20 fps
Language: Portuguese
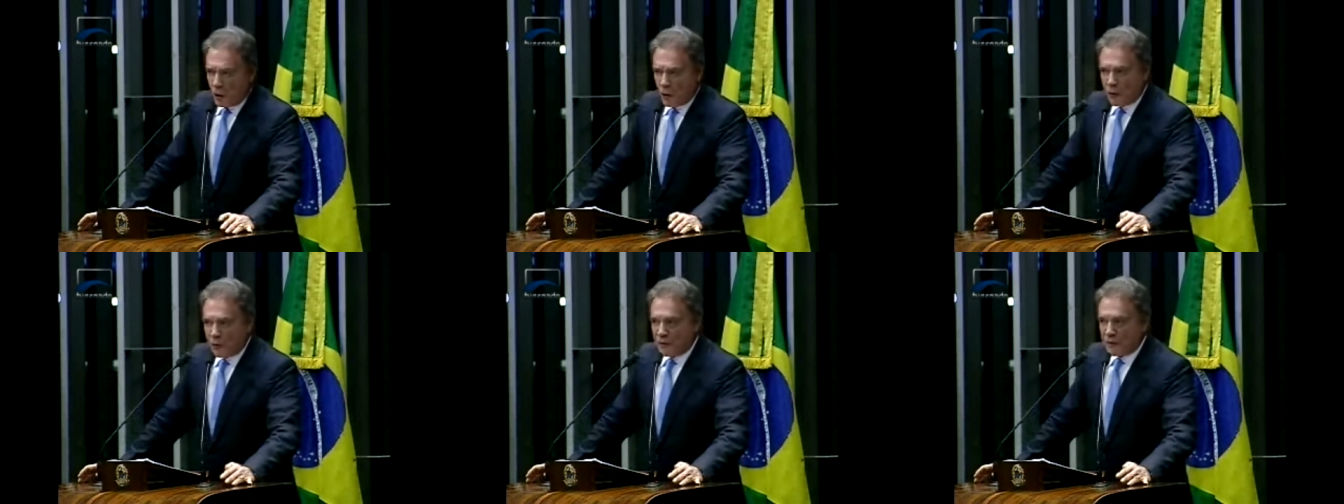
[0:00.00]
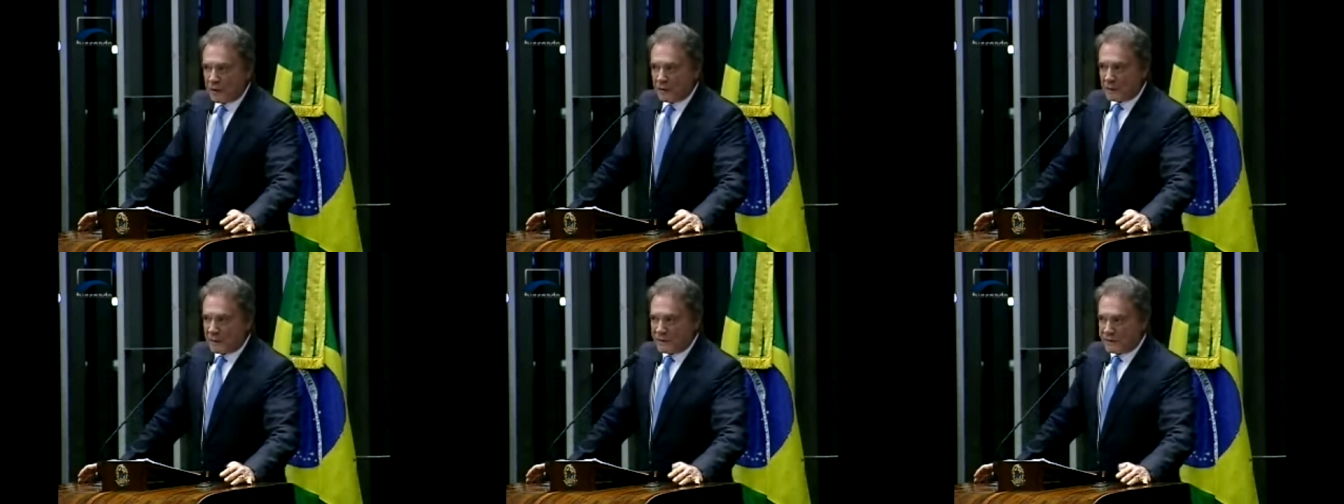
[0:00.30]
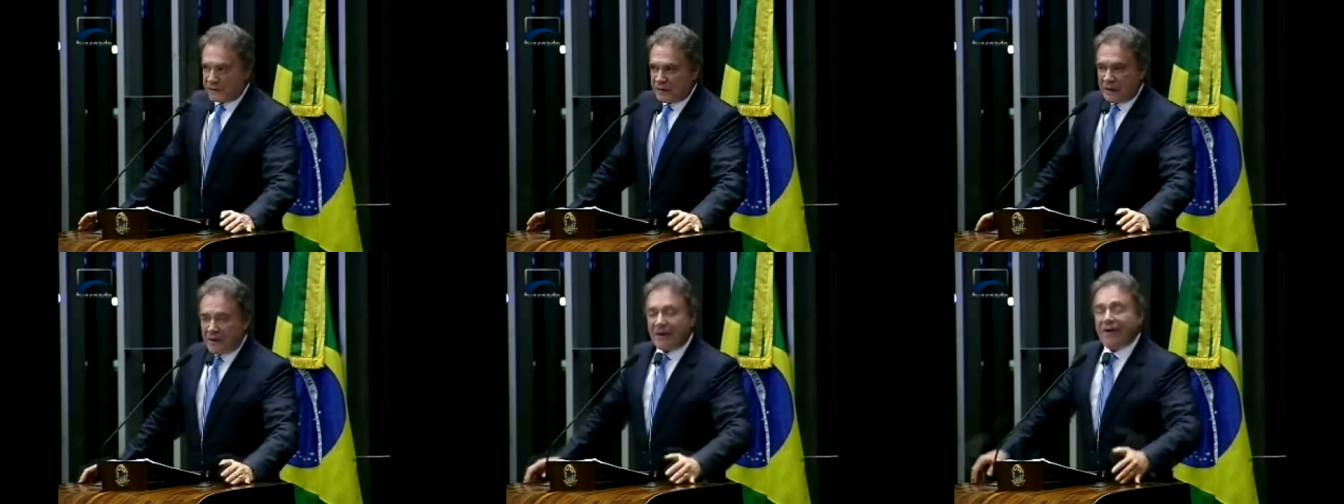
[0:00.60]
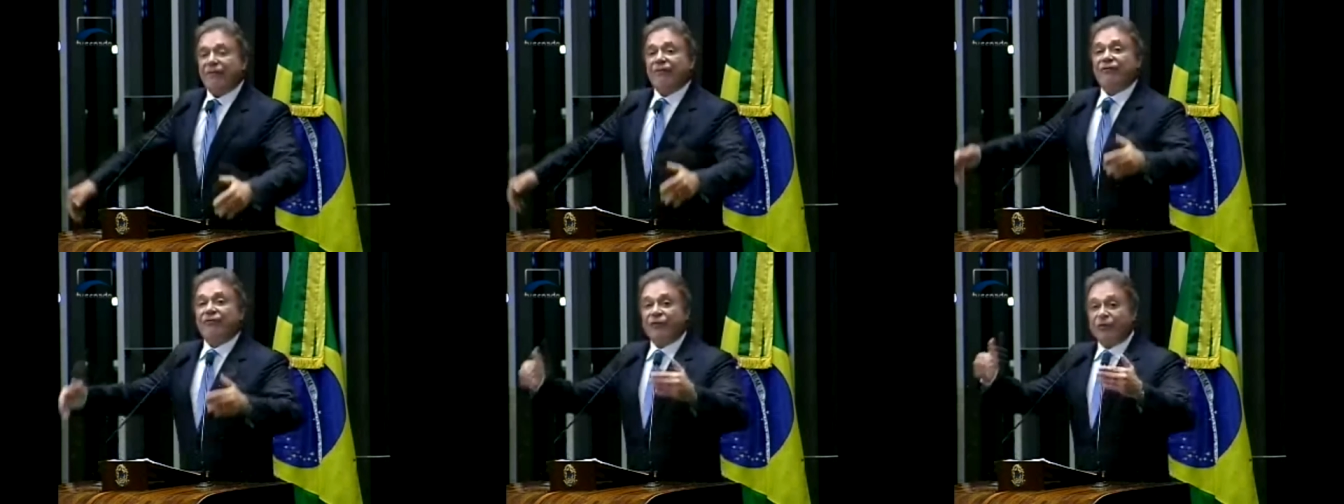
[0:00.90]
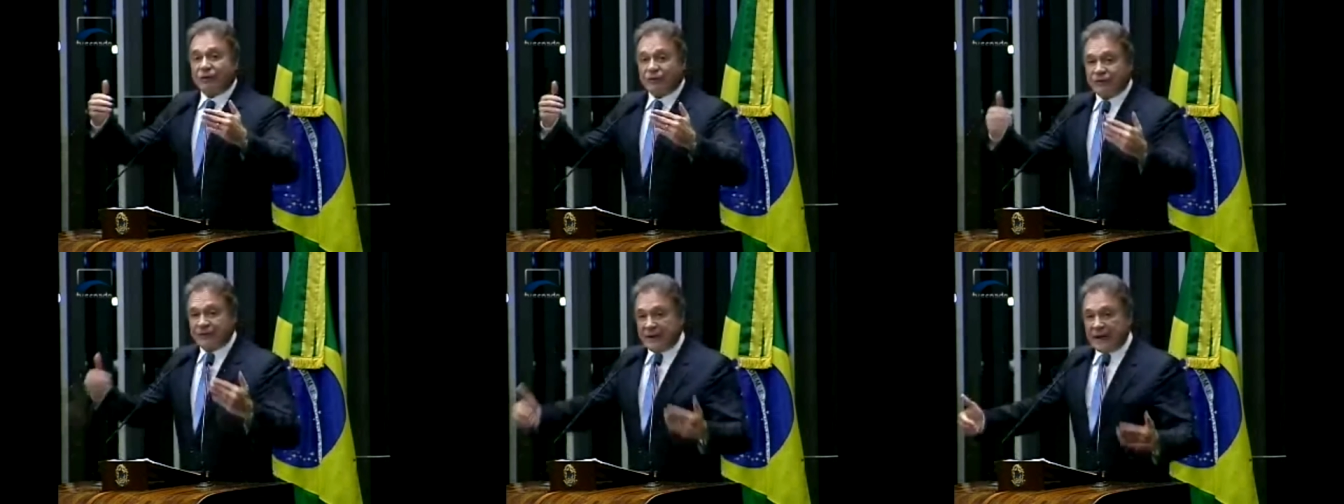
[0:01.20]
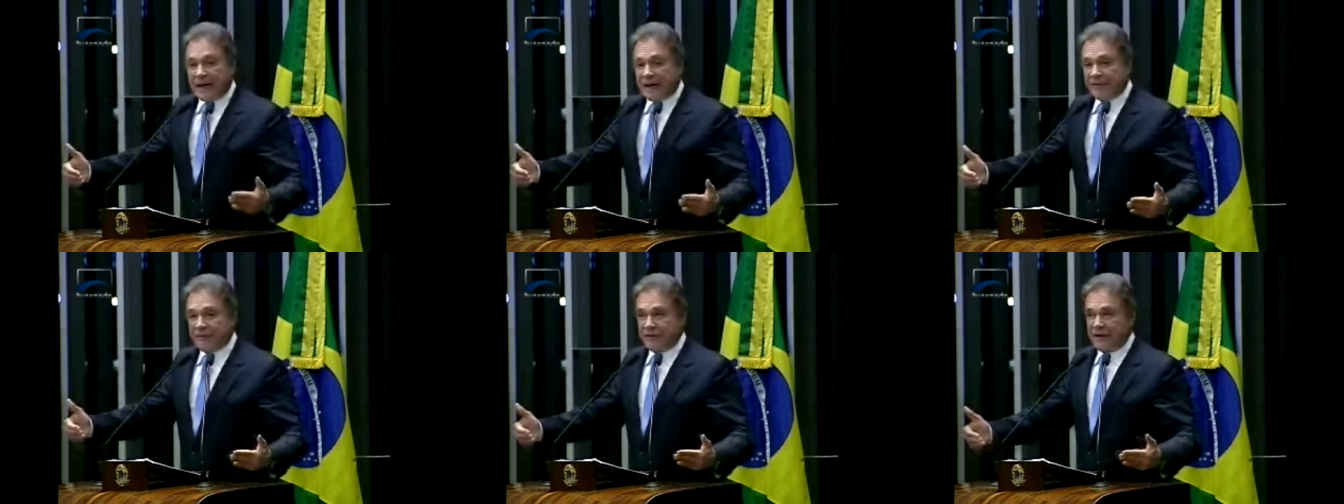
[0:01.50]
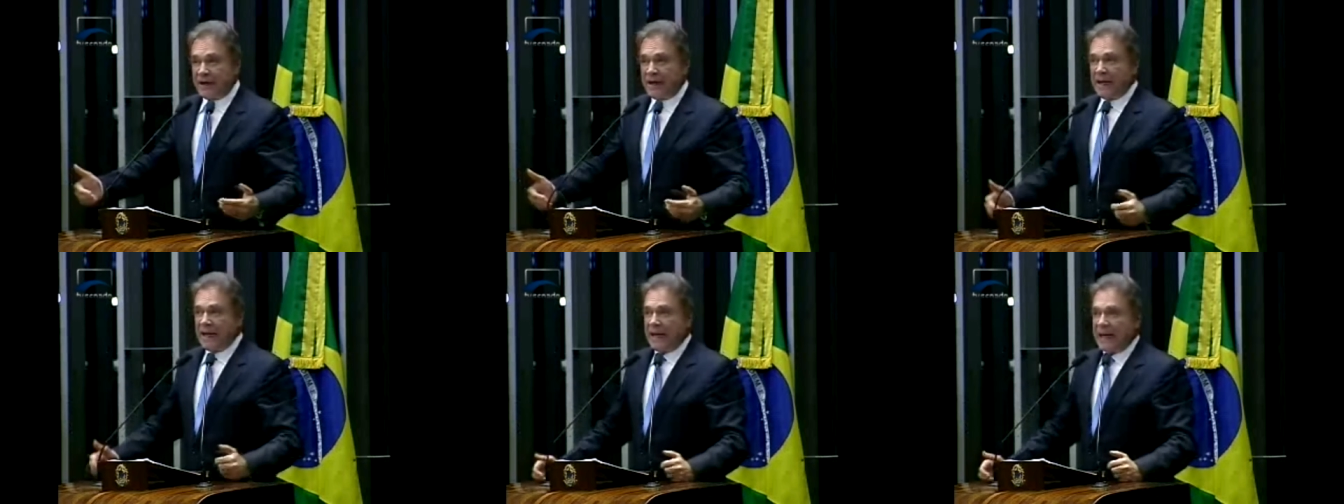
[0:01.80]
o governo brasileiro
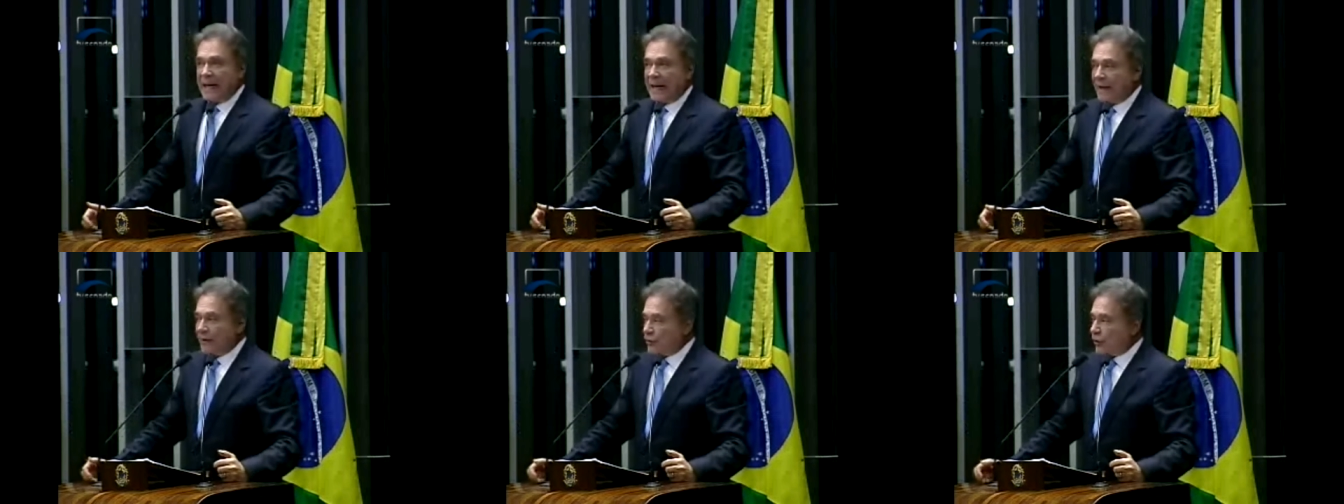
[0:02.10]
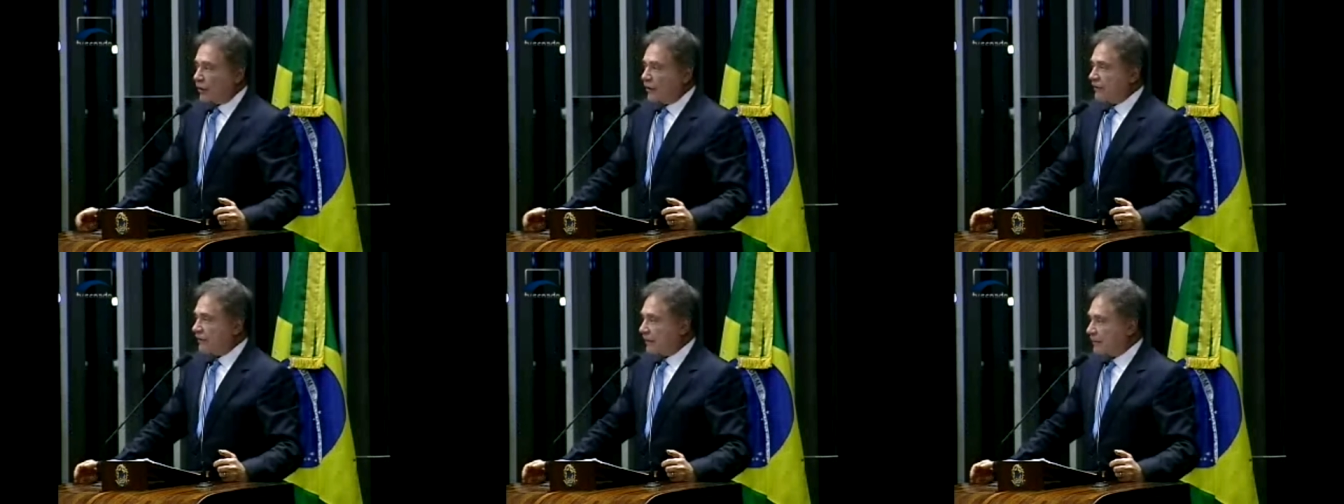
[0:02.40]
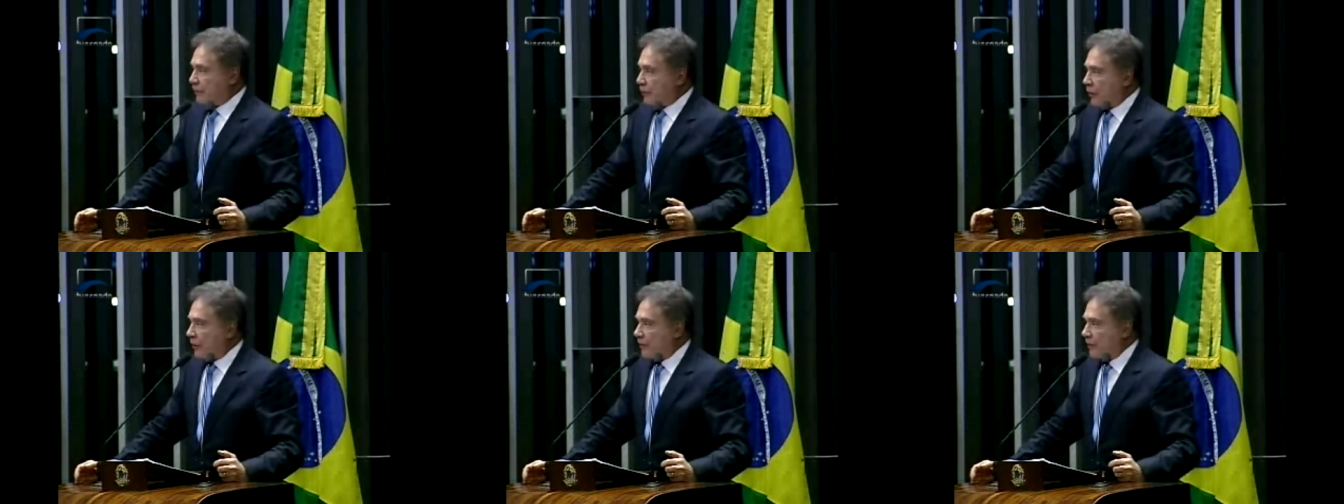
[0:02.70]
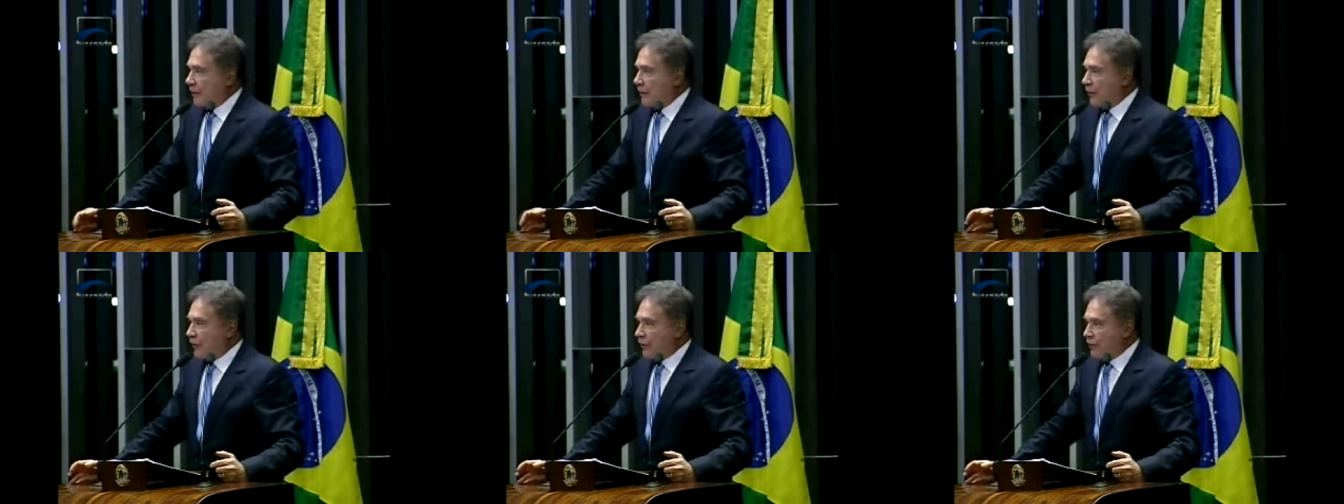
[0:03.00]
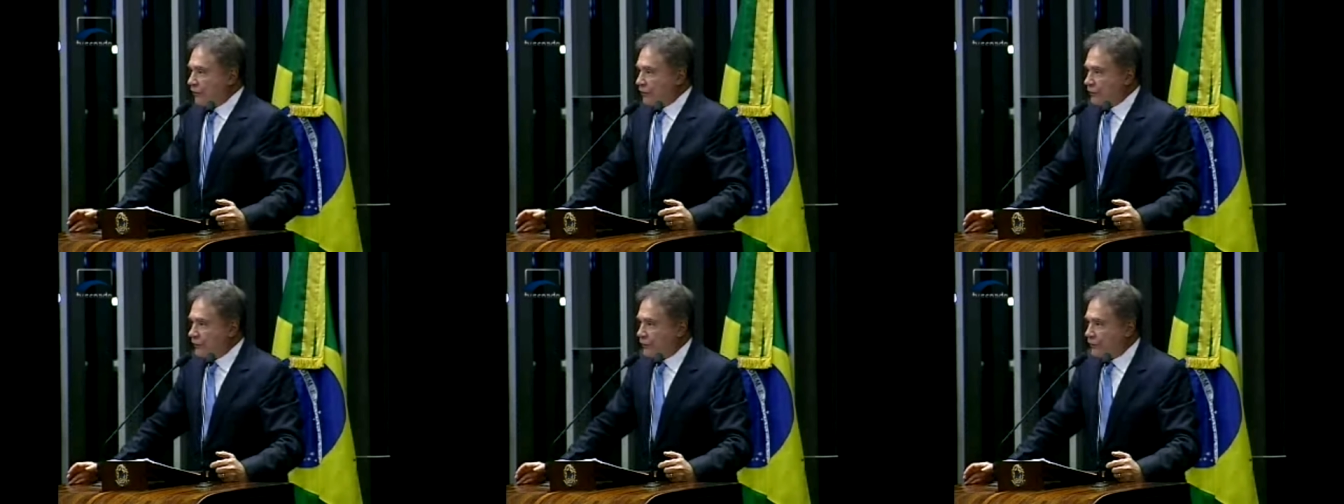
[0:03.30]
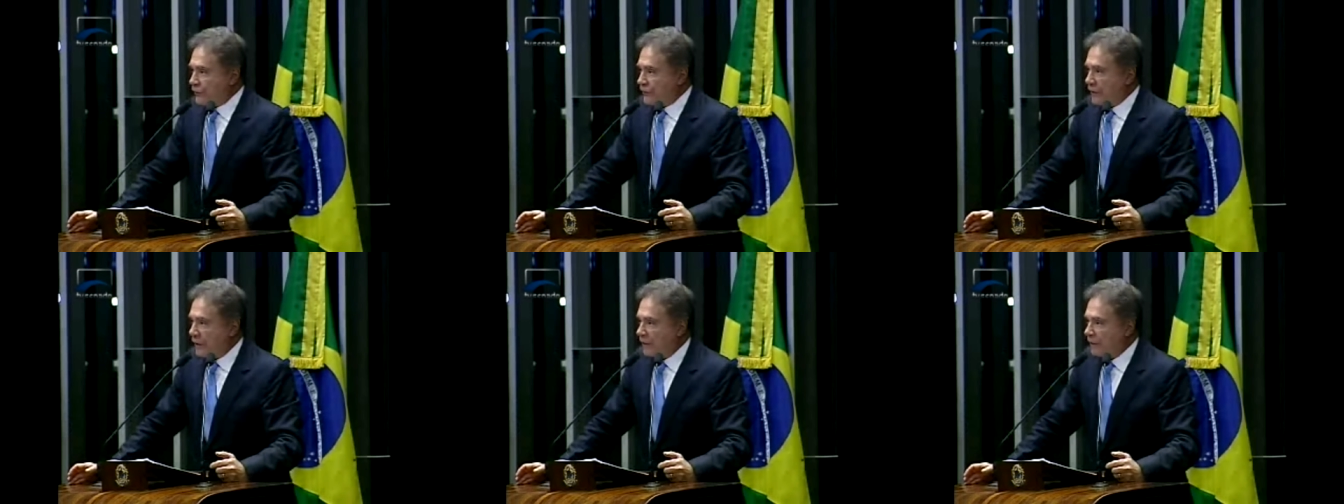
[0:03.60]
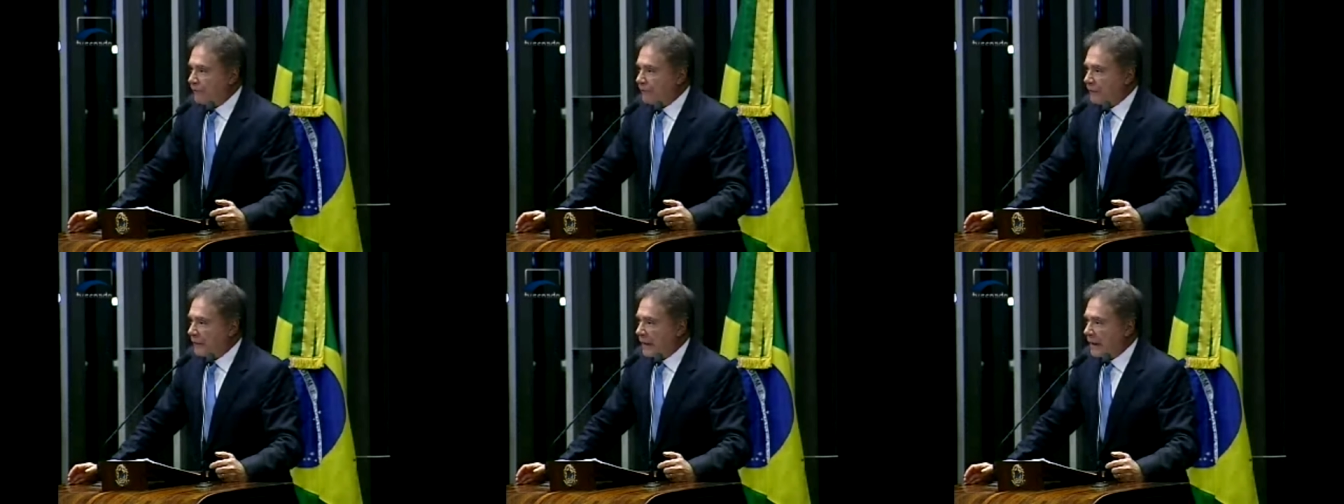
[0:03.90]
afrontava a nossa própria
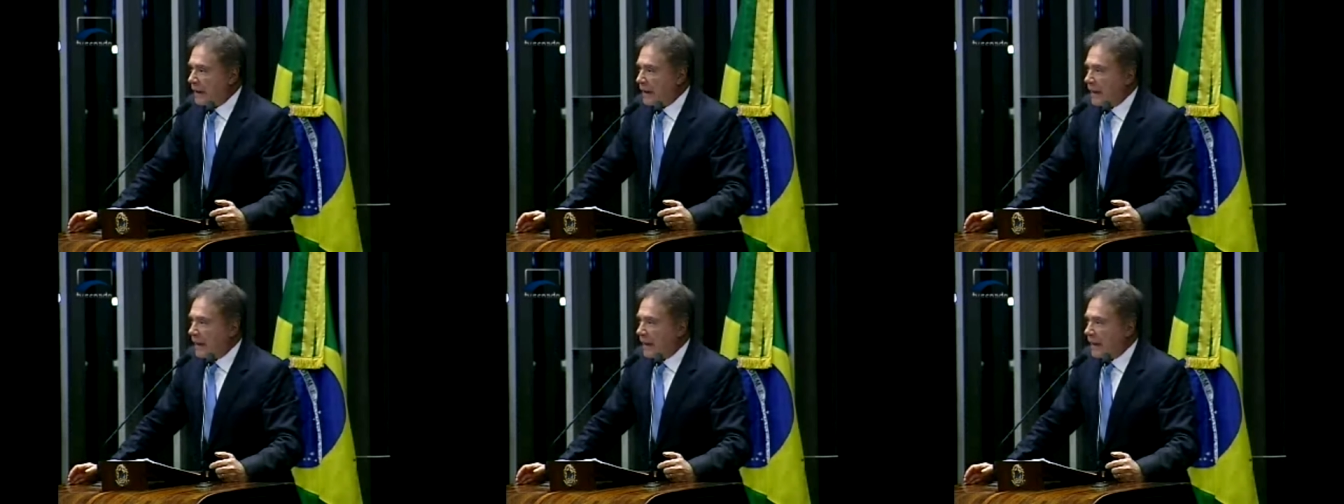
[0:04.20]
Constituição,